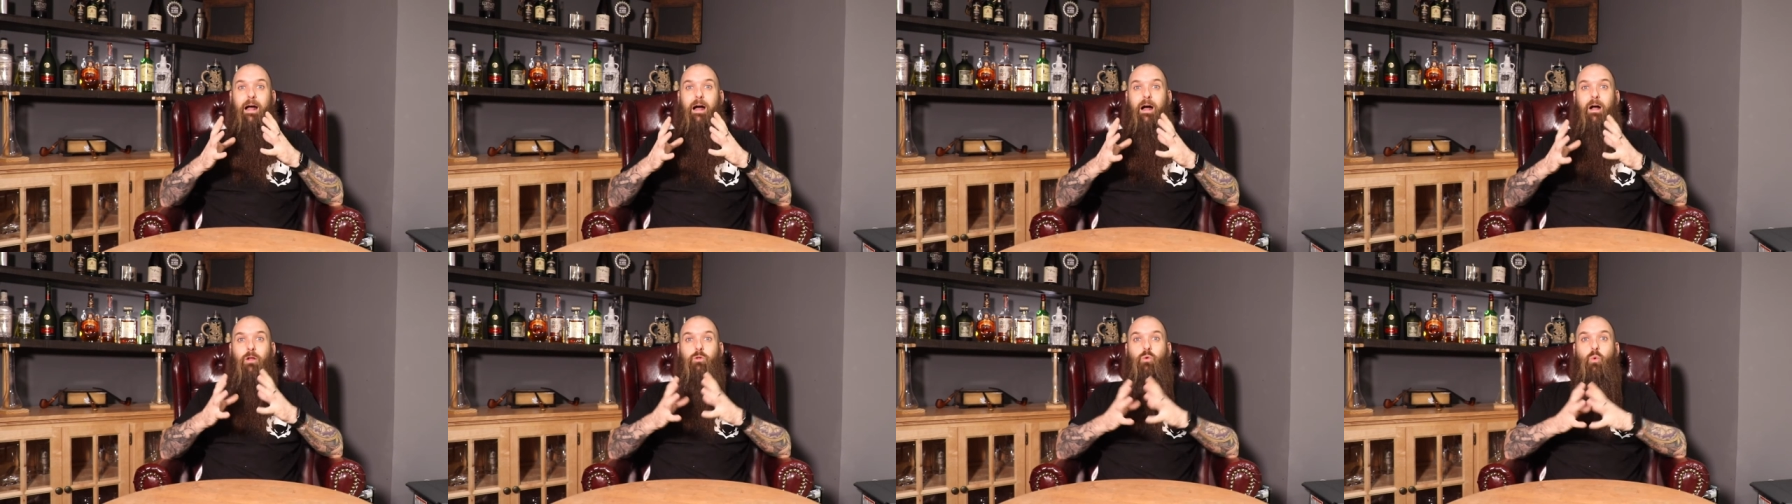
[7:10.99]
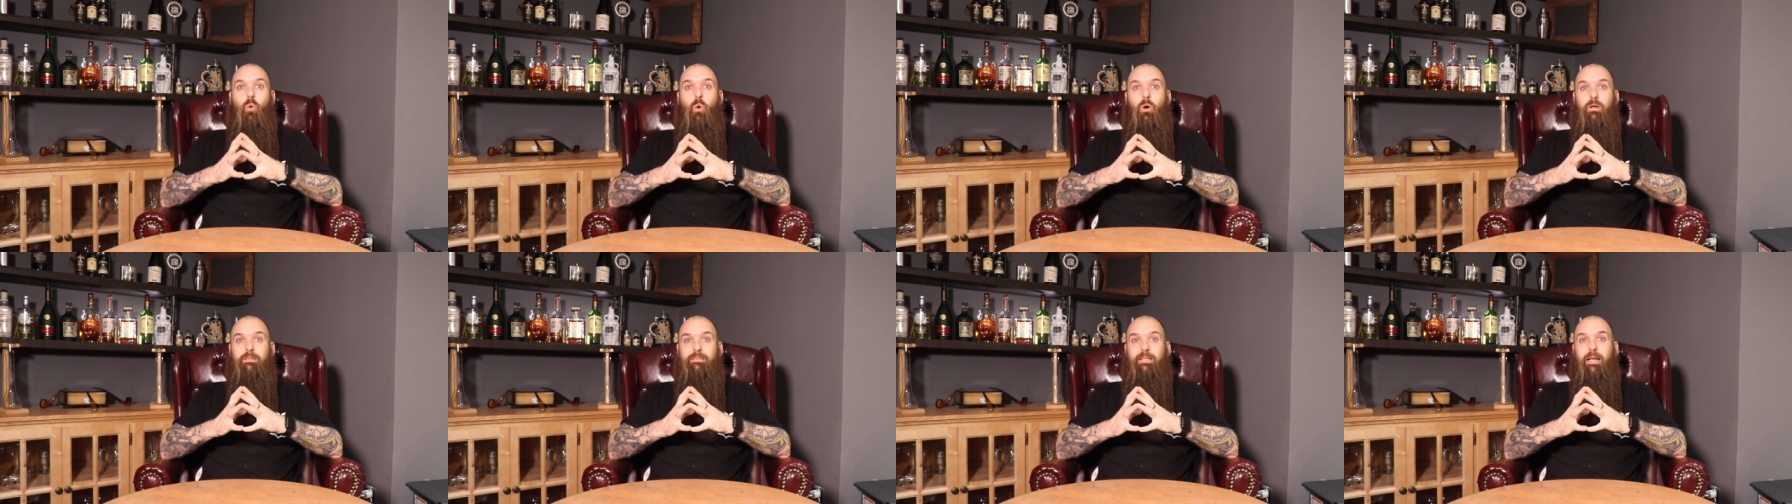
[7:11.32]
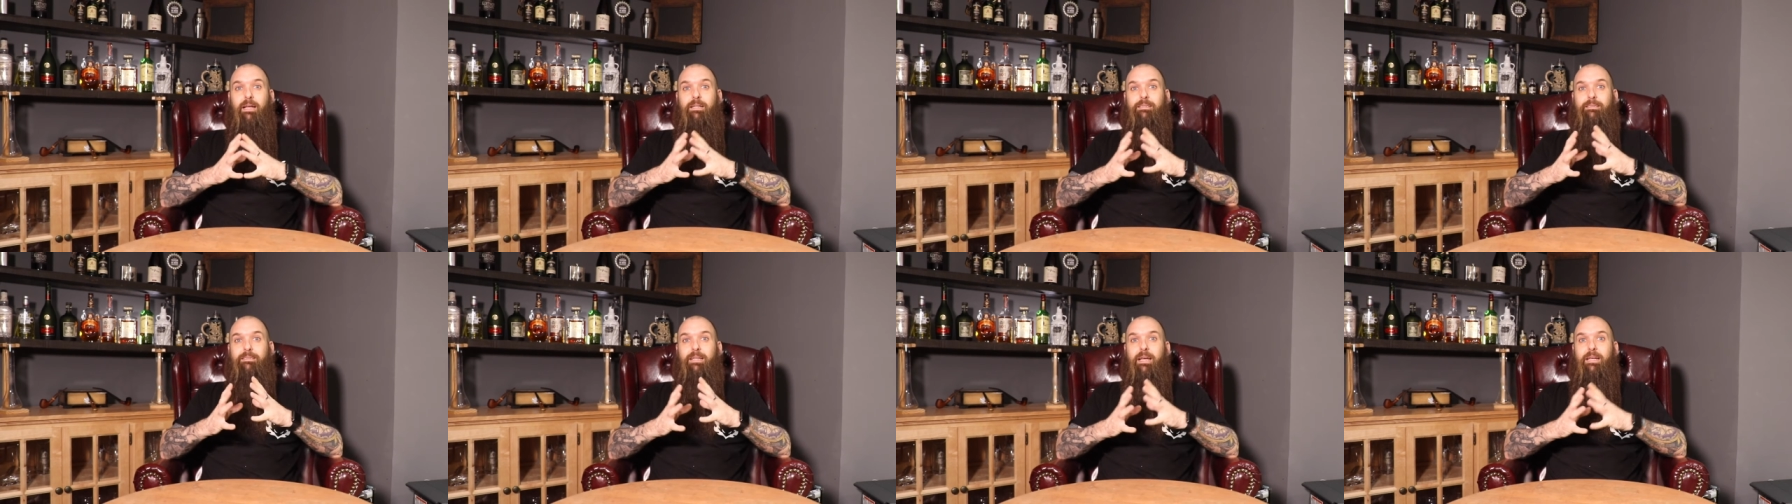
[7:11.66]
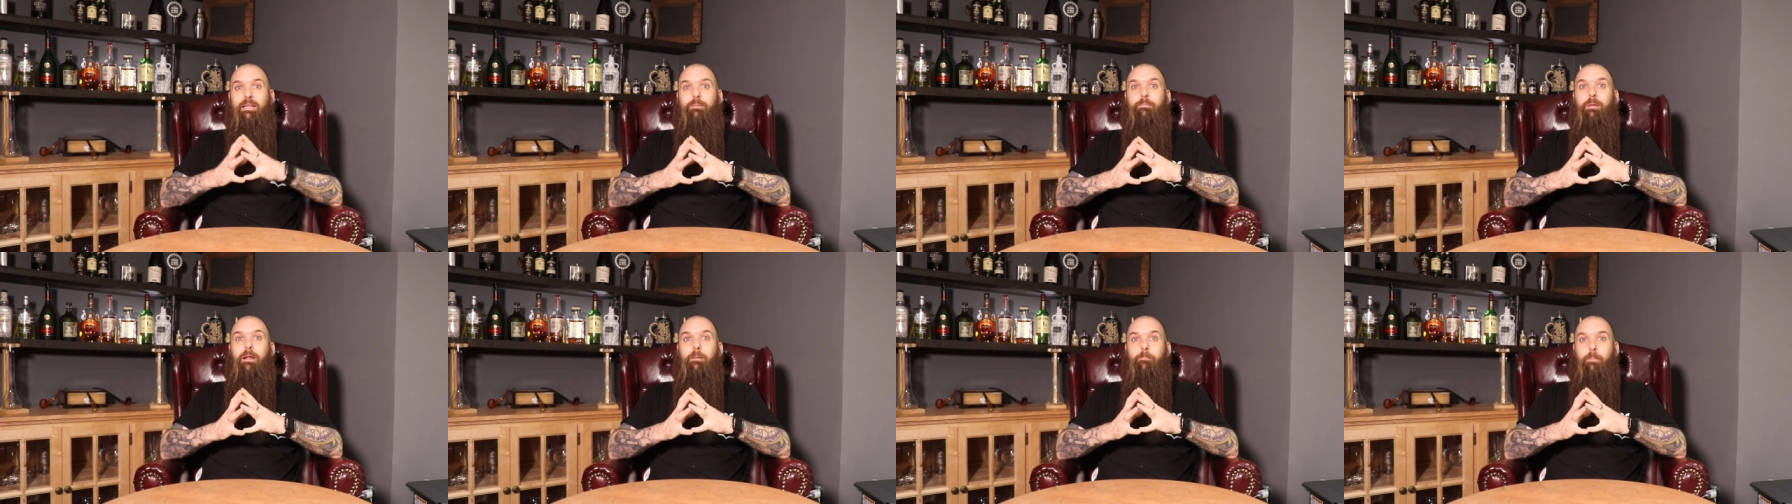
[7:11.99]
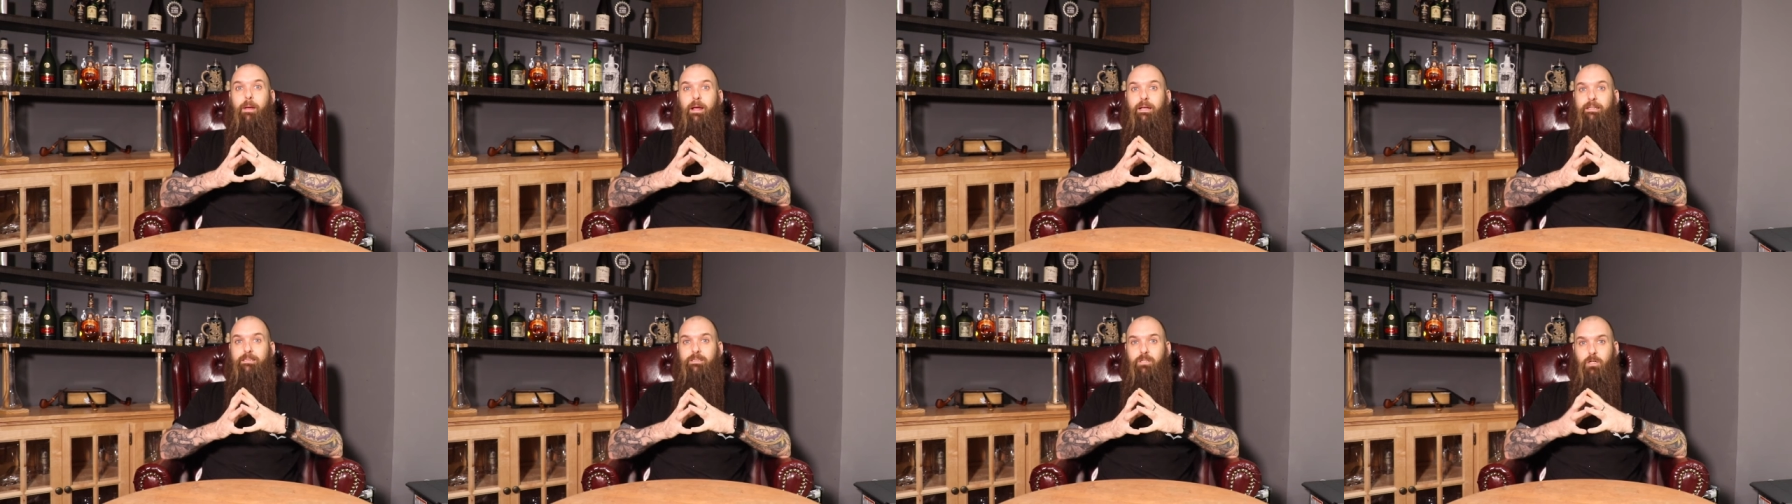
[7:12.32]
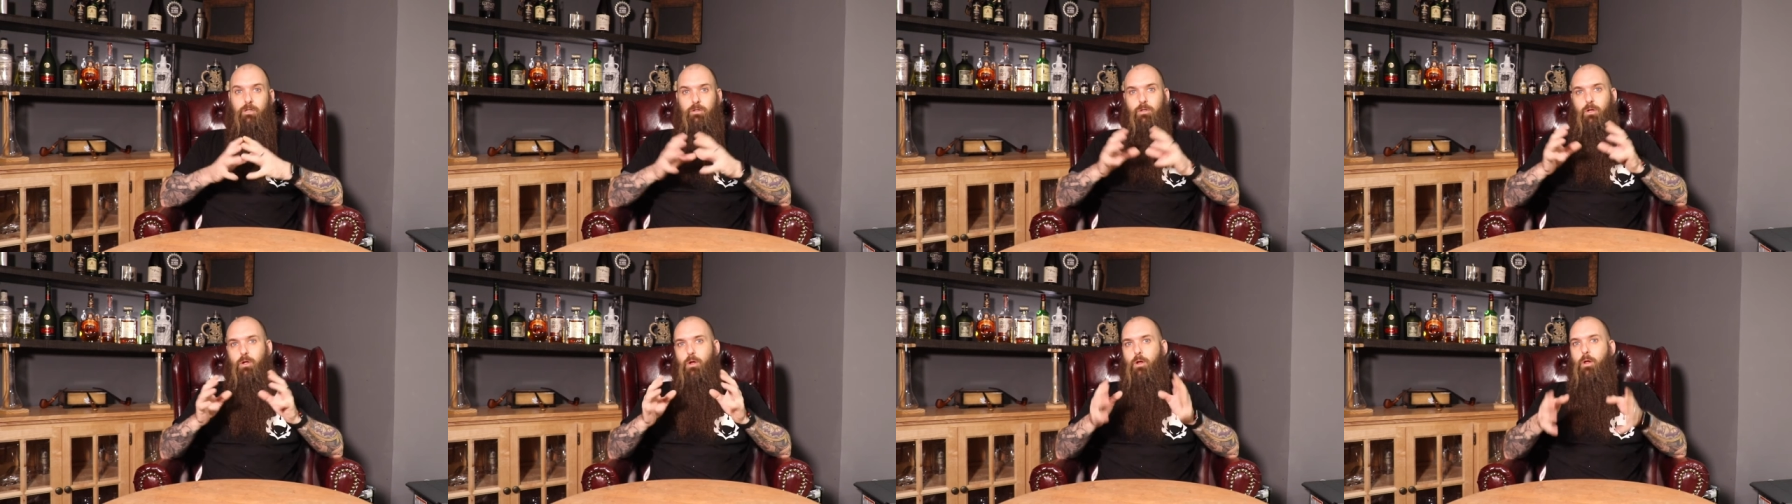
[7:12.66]
en 3 ans 5000
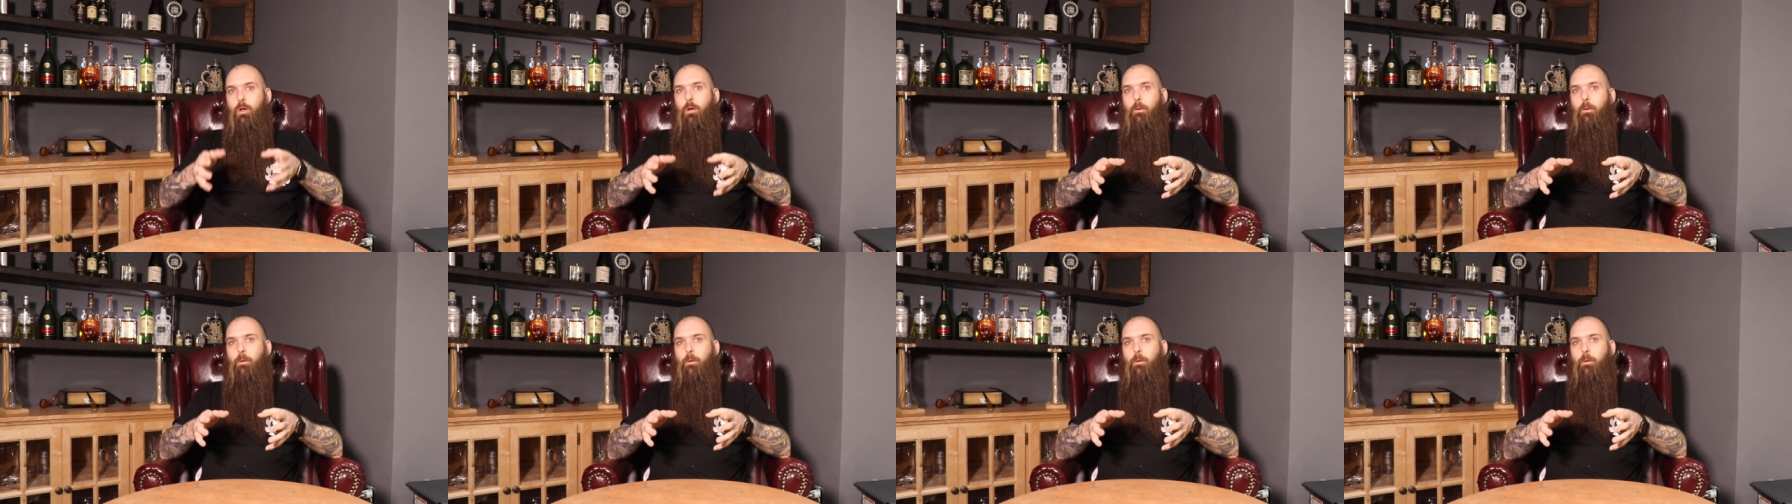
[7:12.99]
personnes.